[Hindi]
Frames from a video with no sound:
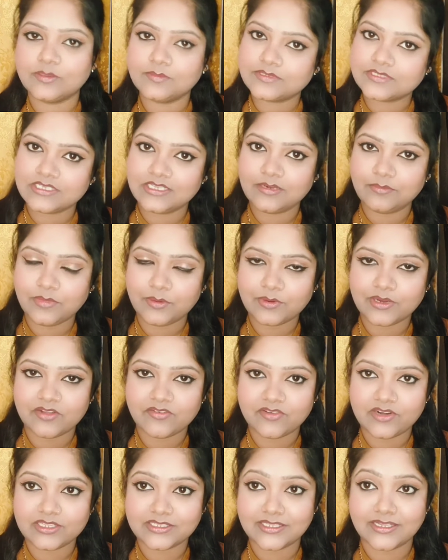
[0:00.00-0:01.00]
तब स्किन में कर
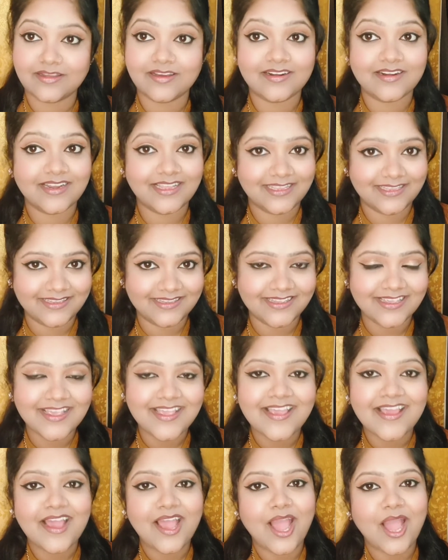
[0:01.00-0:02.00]
फर्क देगा नहीं
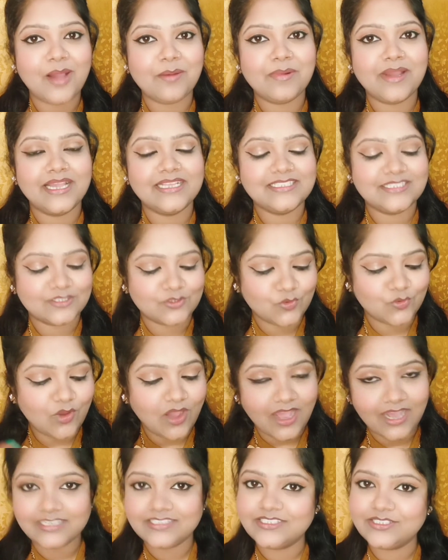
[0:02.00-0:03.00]
आप गाइज़ इसको
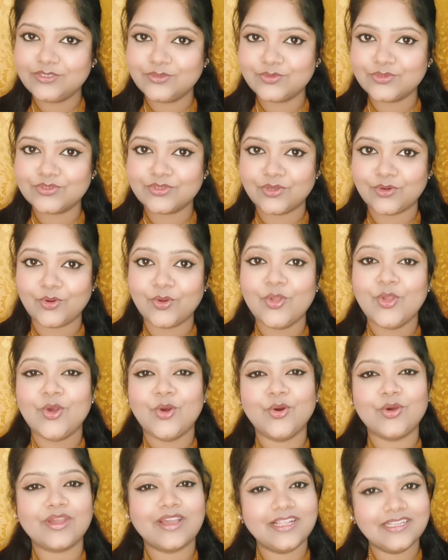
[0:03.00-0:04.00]
आज ही यूज़ करो
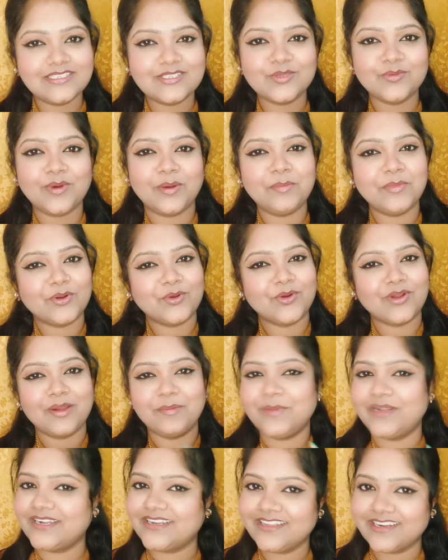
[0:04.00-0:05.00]
और कल सुबह मेरे को
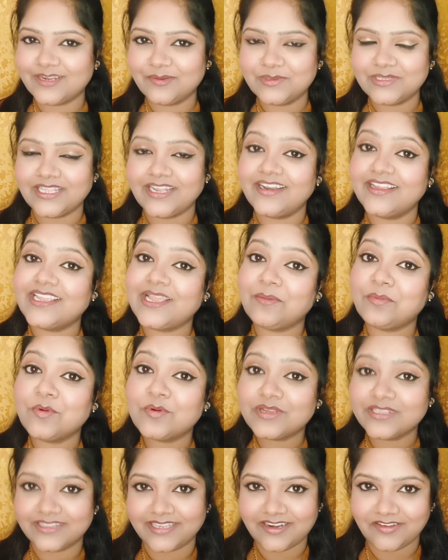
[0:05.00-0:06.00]
कमेंट करके बताना कि आपको
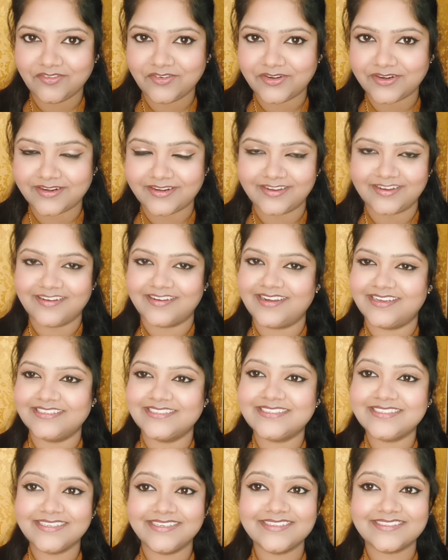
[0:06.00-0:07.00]
कितना फ़र्क लगा गाइज
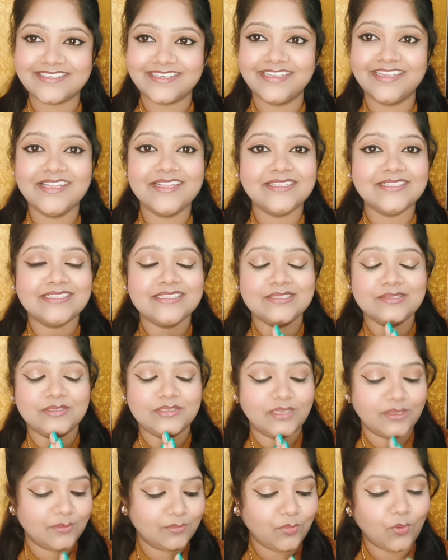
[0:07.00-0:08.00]
सीरियसली
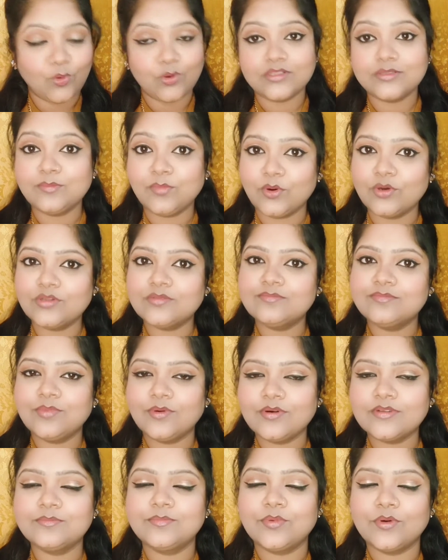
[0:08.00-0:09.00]
ये बहुत बहुत
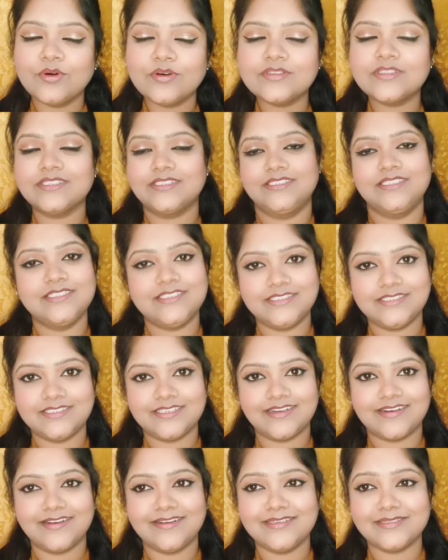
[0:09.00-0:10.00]
बहुत बहुत अच्छी चीज़
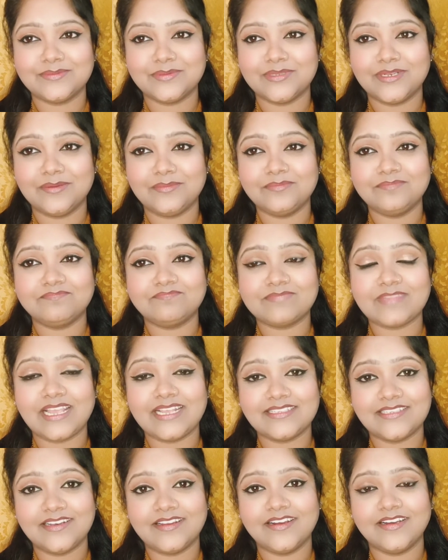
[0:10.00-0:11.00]
है गाइज मतलब
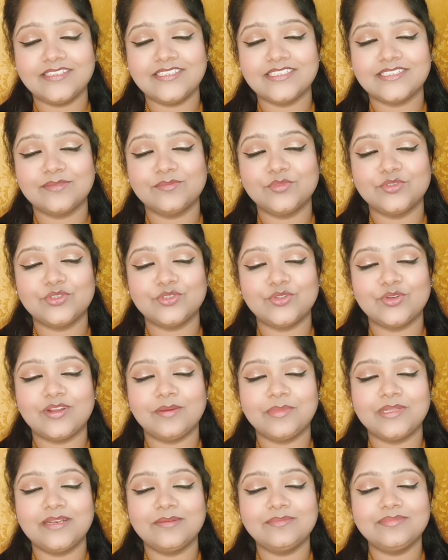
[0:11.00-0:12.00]
ऐसा लगा जैसे मुझे तो ना
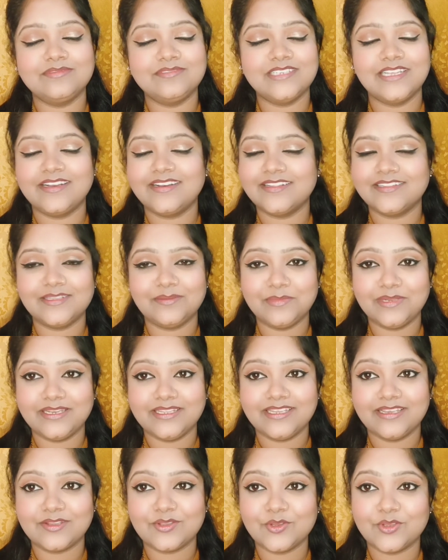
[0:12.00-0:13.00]
मतलब जन्नत ही मिल
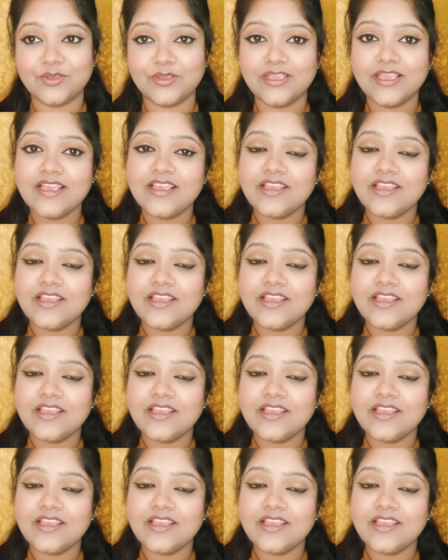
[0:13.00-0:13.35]
गया क्योंकि